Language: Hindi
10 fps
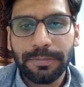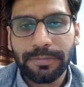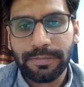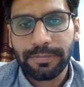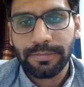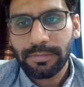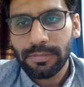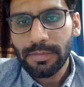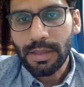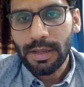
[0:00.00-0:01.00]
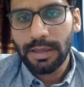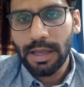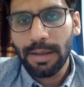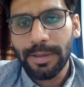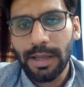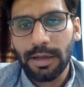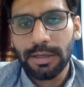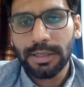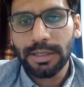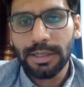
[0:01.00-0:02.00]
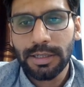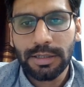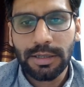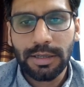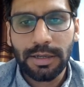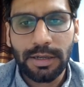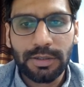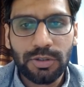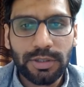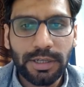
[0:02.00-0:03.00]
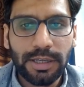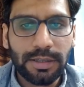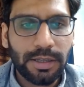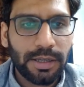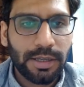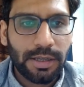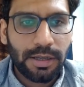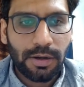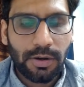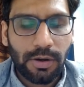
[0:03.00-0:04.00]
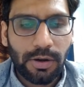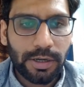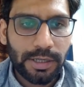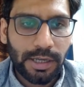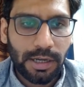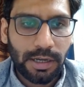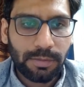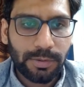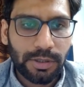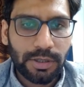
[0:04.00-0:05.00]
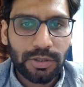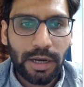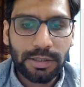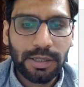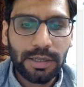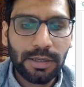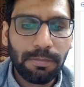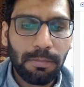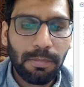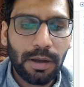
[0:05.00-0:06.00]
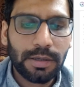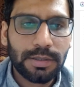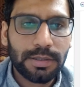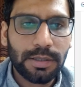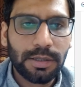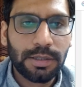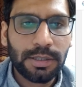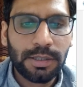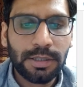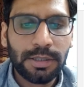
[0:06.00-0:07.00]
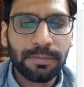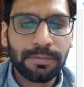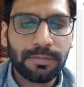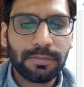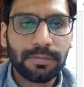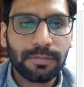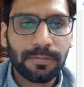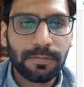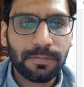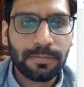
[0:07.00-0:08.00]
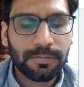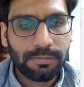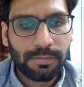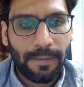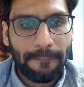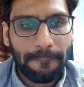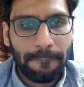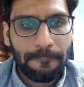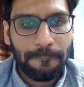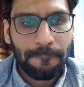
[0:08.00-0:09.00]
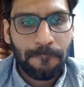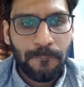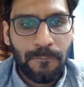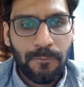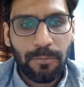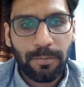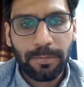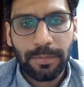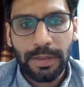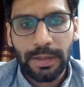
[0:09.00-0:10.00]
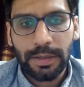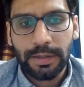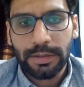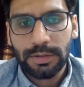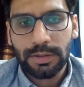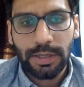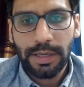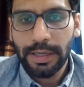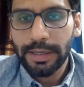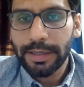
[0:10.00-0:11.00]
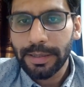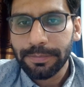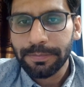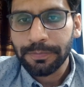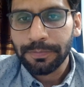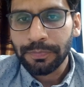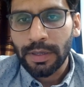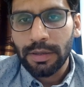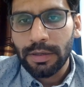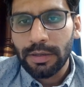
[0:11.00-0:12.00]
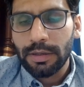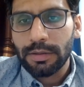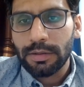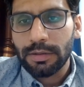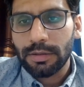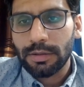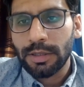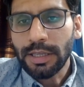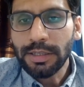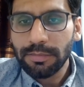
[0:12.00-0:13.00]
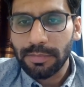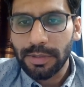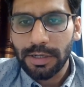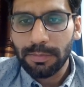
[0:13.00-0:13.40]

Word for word: सेकंड नेशनलिटी है तो वो आप यहाँ पे डाल सकते हैं उसके अलावा यहाँ पे आप जितने भी ऑप्शंस हैं वो आप फिल करके आप अपनी एप्लीकेशन को कैरी फॉरवर्ड कर सकते हैं